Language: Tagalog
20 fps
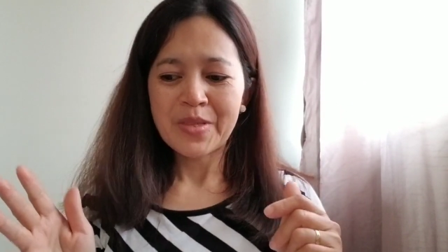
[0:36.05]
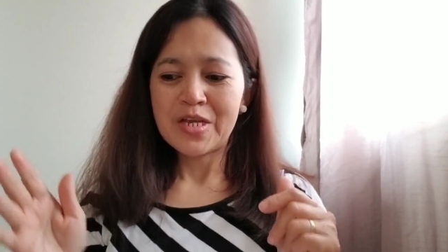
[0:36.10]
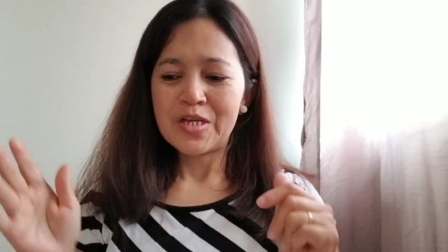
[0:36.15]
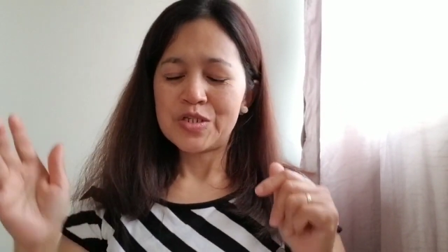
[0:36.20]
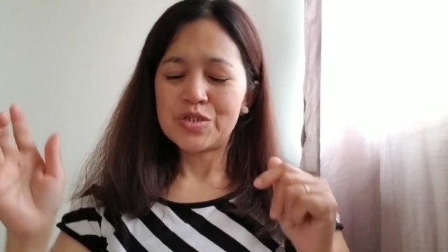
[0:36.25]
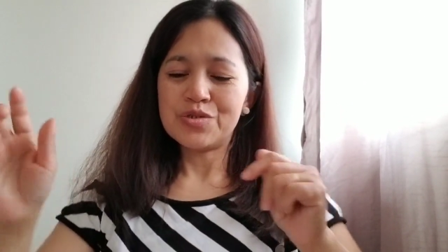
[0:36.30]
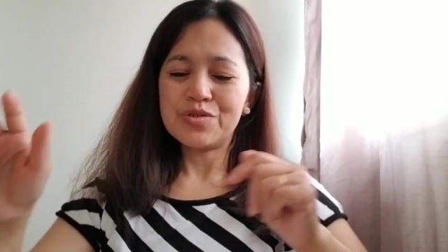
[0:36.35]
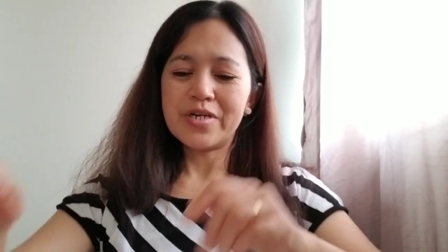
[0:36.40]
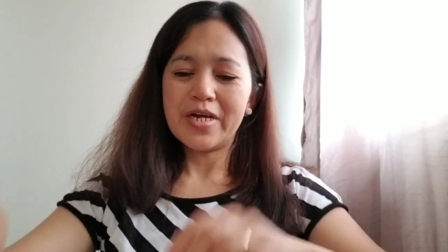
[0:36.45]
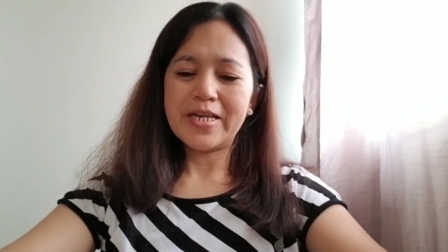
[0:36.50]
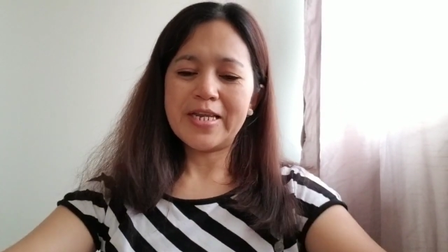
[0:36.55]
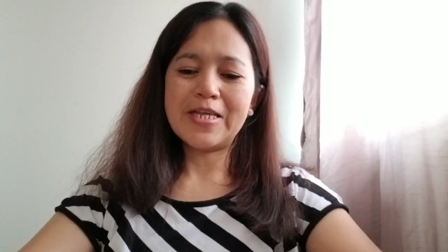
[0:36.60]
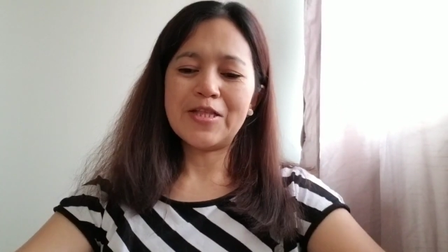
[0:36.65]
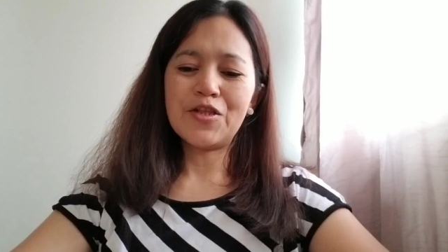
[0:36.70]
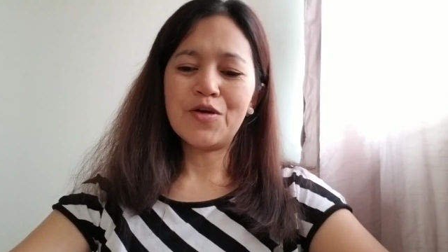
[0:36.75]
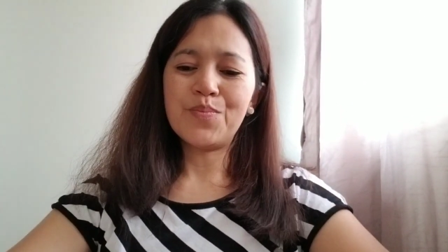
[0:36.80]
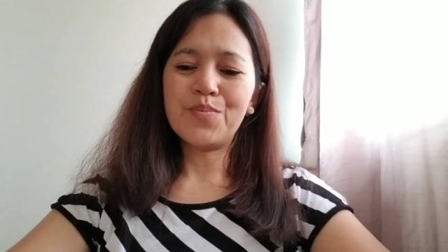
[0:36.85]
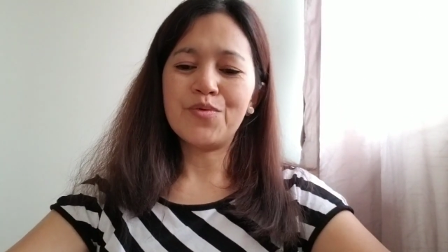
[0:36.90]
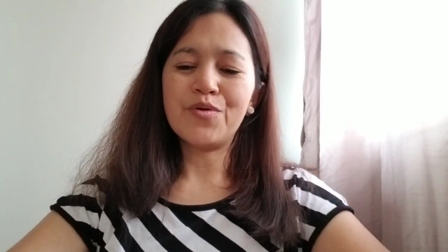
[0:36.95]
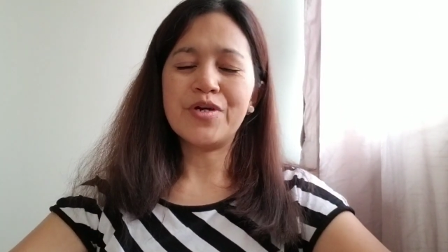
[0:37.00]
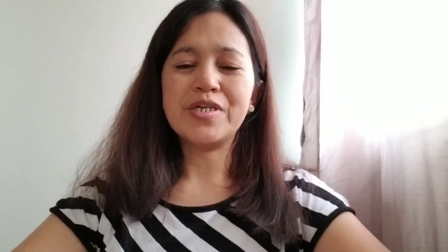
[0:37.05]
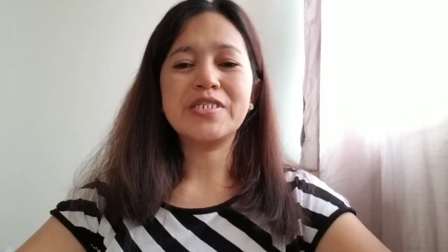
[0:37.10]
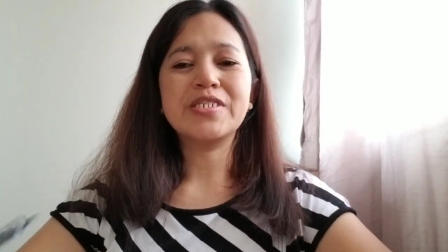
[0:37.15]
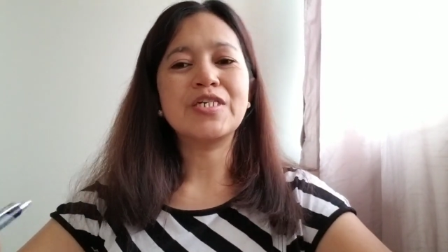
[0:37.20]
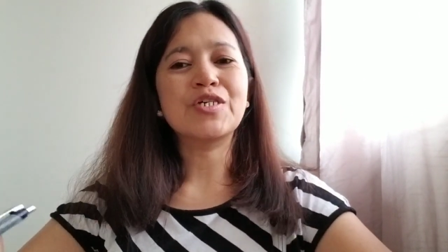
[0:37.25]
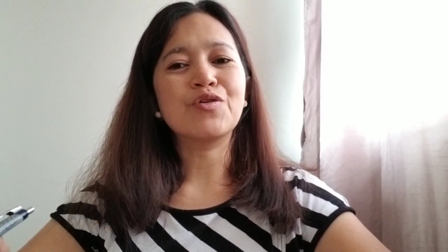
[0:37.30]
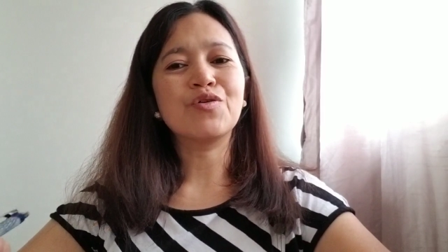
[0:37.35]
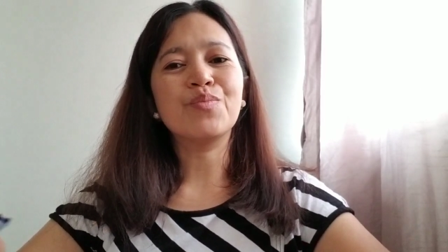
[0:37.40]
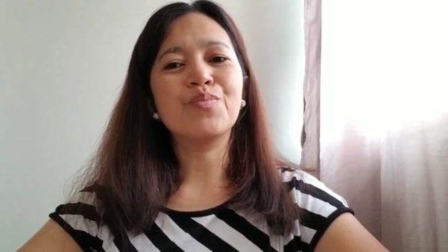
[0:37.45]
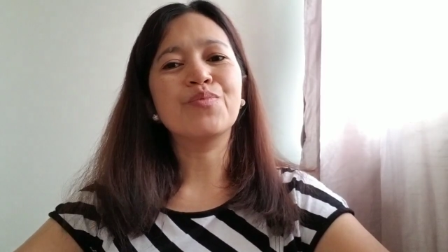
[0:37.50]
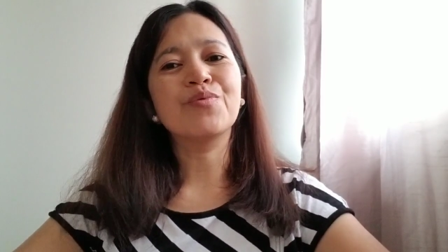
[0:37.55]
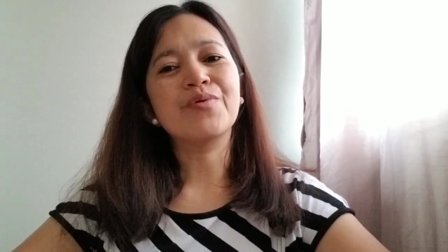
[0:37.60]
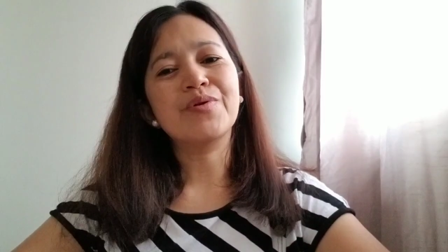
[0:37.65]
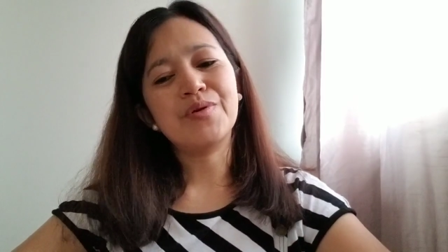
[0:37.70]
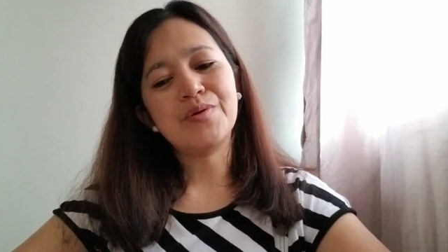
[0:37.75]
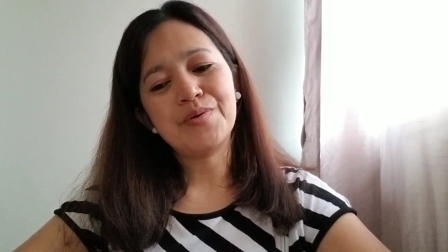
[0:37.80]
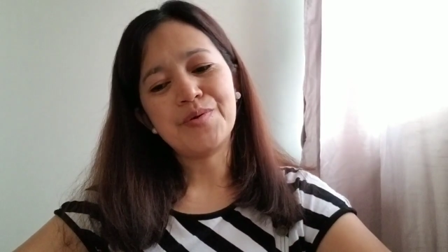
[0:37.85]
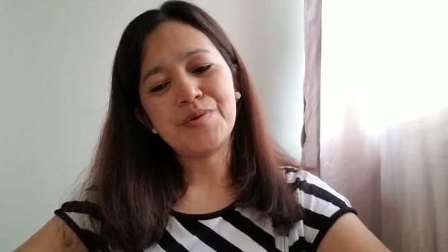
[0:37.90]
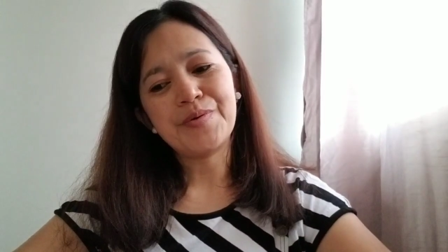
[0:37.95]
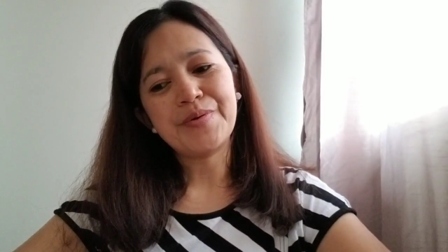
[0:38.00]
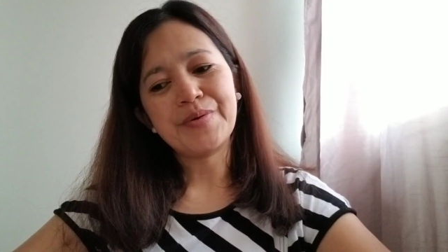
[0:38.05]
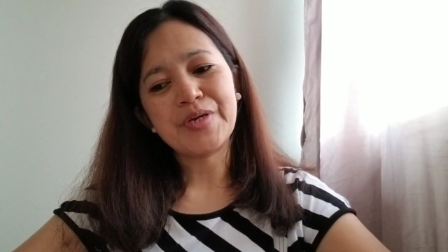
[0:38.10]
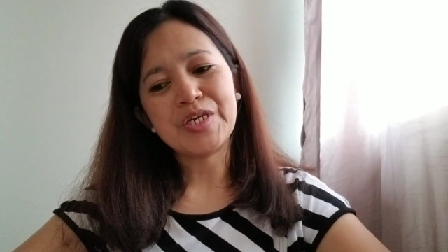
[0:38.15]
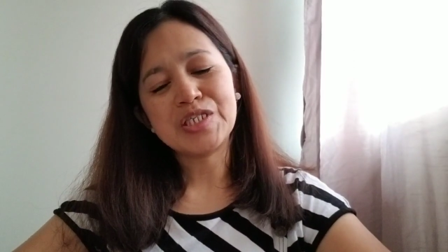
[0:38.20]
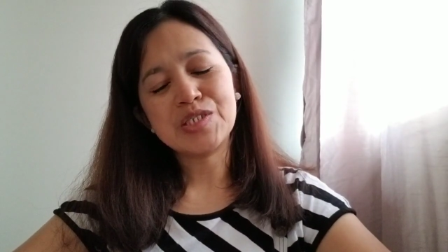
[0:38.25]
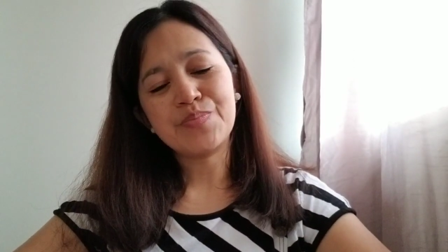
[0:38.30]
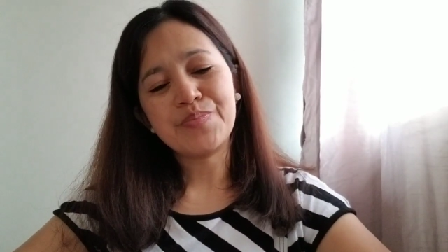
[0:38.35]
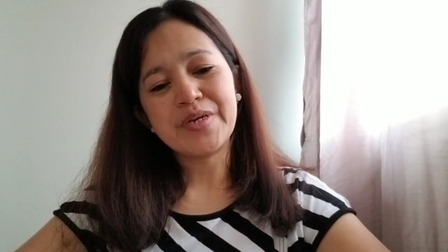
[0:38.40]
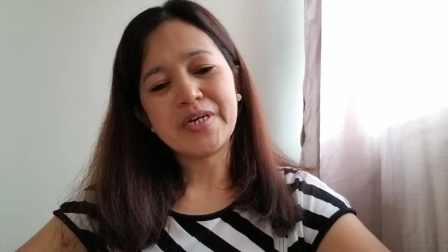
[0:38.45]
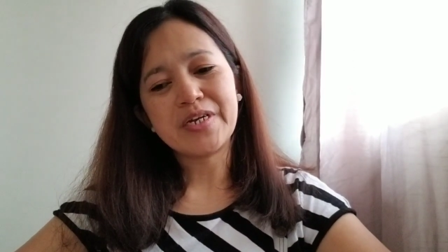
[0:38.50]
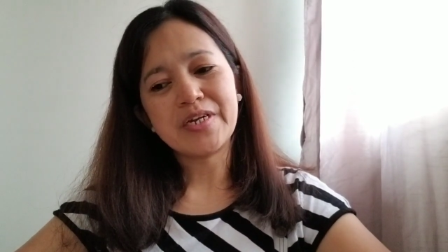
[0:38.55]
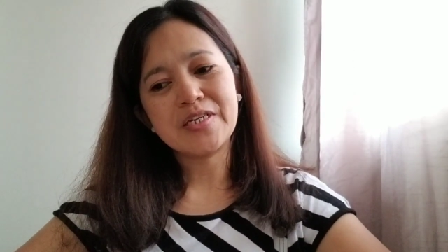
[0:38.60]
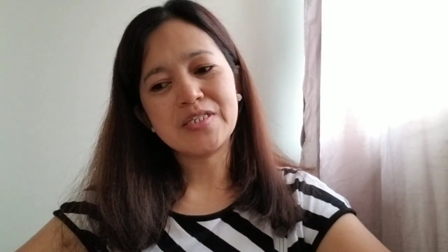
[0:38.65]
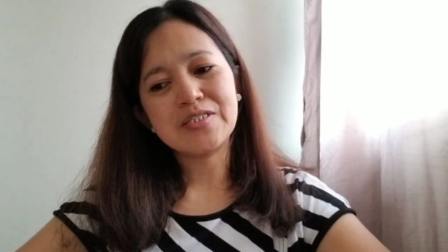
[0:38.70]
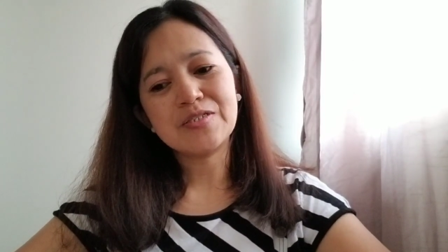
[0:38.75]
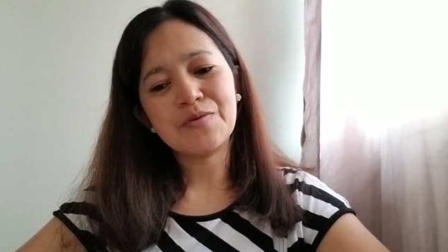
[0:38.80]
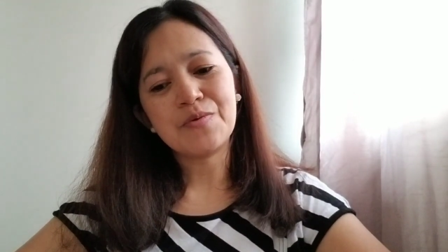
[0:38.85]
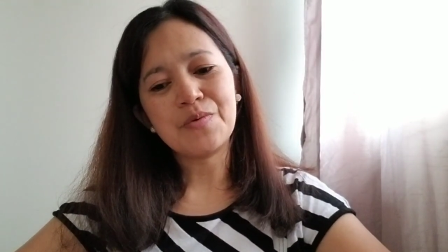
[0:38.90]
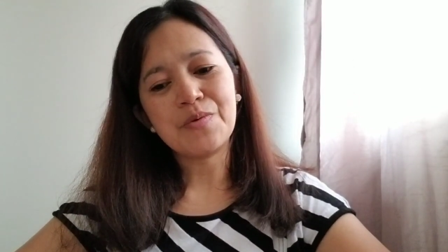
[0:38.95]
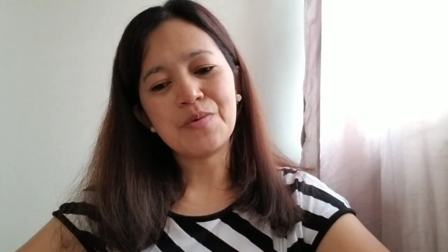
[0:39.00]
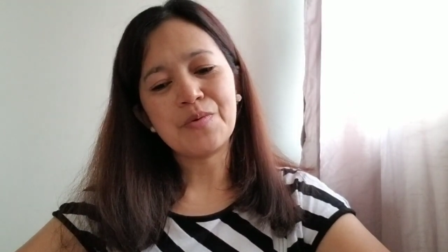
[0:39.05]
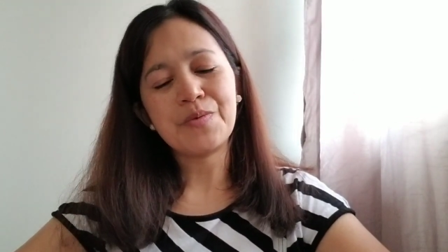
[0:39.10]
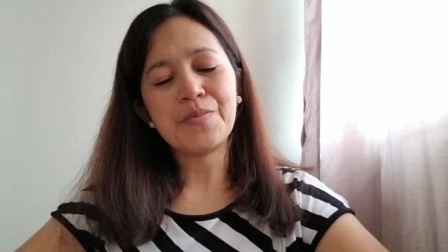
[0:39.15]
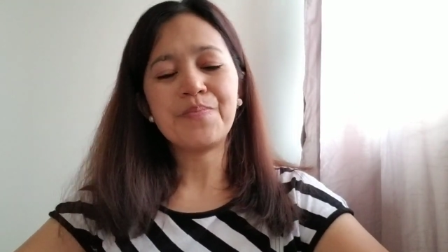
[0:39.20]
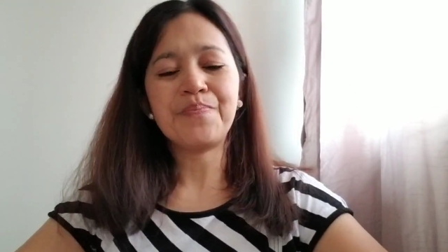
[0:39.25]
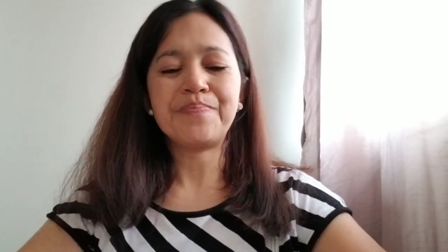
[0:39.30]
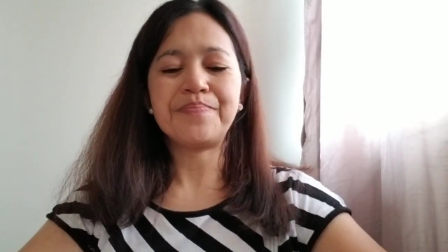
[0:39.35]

So, ganito po, i-share ko po yung experience ko.